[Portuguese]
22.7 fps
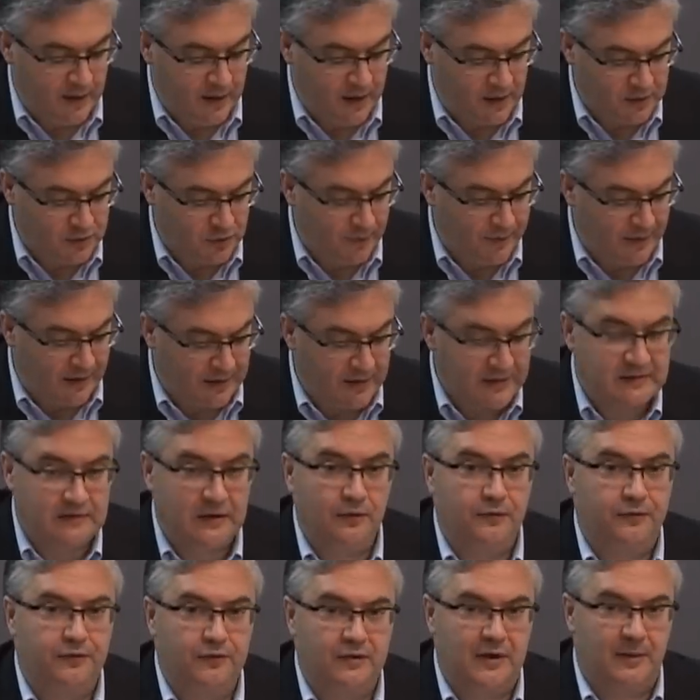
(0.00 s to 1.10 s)
E acho que uma
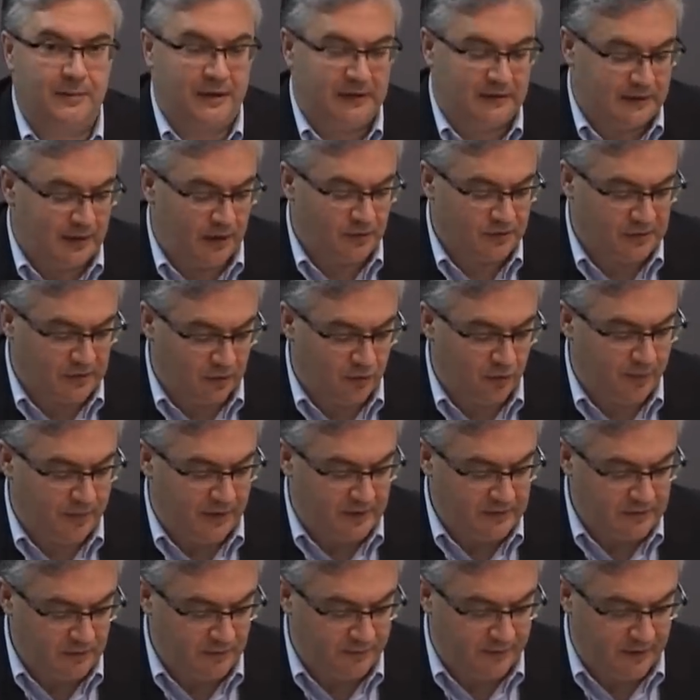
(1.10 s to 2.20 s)
questão fundamental, já que o
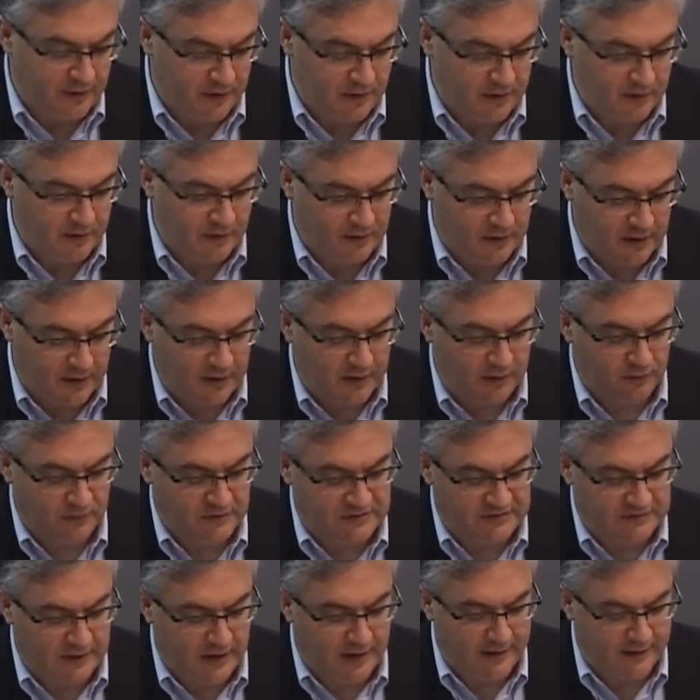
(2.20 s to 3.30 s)
Brasil vem ganhando
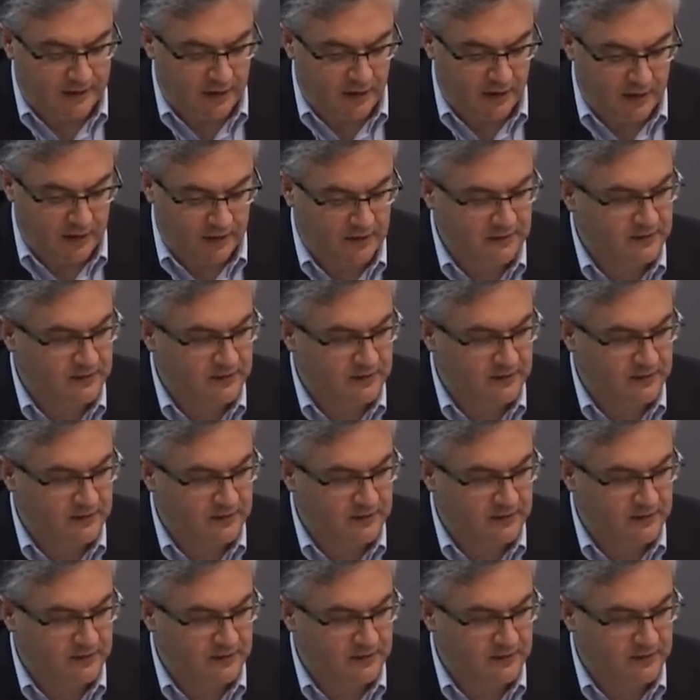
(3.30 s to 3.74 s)
destaque aí,